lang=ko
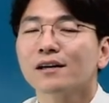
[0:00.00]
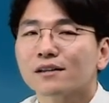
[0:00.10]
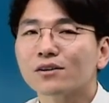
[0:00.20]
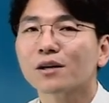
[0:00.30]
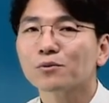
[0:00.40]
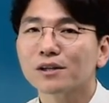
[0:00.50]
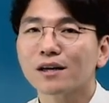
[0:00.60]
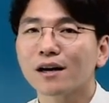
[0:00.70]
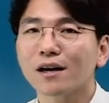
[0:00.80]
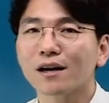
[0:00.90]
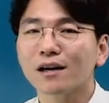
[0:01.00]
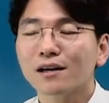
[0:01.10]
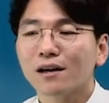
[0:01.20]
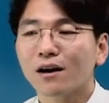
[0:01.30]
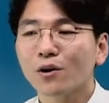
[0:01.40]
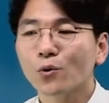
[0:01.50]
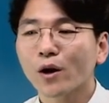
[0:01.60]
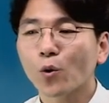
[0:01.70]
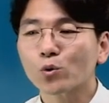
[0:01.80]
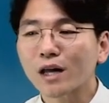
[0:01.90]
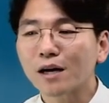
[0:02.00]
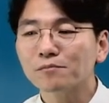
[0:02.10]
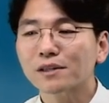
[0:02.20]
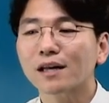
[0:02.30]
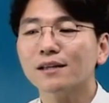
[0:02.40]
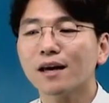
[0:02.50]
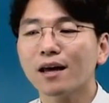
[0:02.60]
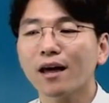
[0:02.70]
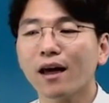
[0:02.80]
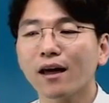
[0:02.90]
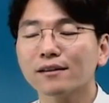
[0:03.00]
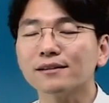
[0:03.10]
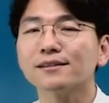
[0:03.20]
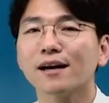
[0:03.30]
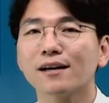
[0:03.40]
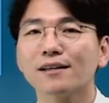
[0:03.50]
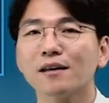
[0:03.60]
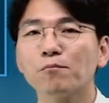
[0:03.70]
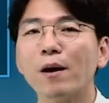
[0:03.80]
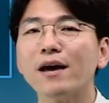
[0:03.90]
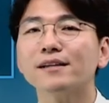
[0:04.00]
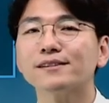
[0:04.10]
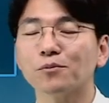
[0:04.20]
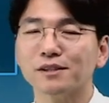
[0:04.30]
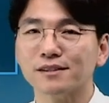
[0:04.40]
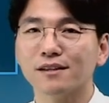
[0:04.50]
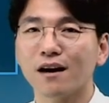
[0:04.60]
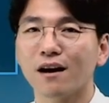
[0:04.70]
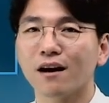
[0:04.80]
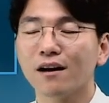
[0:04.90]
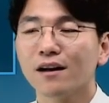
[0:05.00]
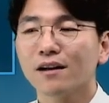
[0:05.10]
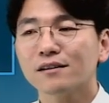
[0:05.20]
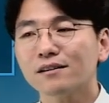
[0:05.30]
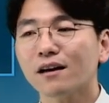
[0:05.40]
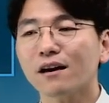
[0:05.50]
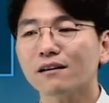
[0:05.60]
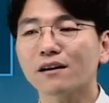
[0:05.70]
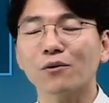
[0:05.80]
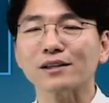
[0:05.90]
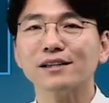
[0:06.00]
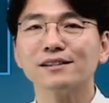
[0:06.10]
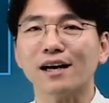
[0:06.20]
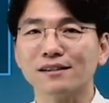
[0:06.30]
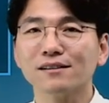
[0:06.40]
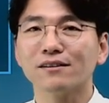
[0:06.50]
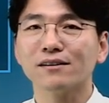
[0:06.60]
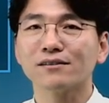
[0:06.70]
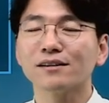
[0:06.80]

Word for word: 그러다 보니까 어 요게 그 다음 단계에 등장하게 된 페이 서비스가 크게 그렇게 와닿지 않은 거예요.